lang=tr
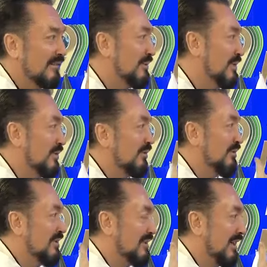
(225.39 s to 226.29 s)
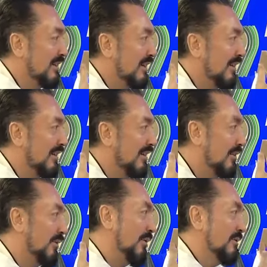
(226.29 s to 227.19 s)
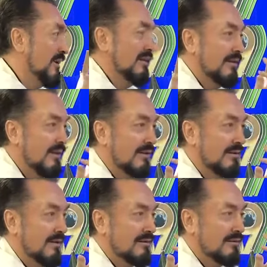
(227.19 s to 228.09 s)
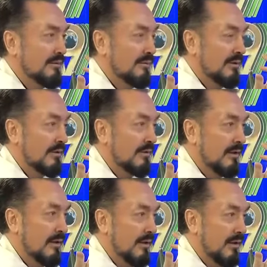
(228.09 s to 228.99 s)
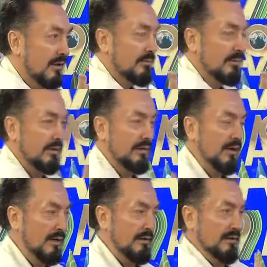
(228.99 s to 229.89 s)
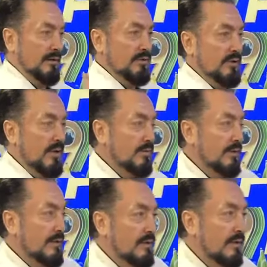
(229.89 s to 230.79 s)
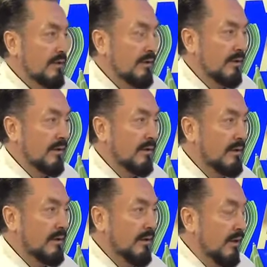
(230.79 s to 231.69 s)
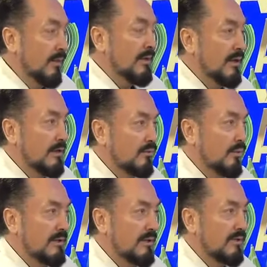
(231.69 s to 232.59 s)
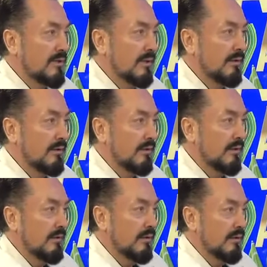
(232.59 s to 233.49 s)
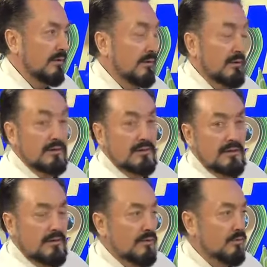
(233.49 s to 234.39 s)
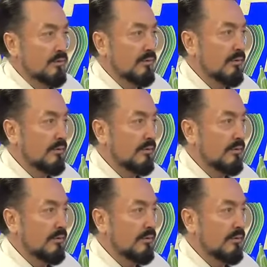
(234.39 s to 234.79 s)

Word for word: bir şey olur din canına. Ondan rahatsız oluyorlar. Evet. Halbuki Allah aynı acıyı hepsini hisseder Allah. Ama rahatsız olmaz acıdan. İnsan rahatsız oluyor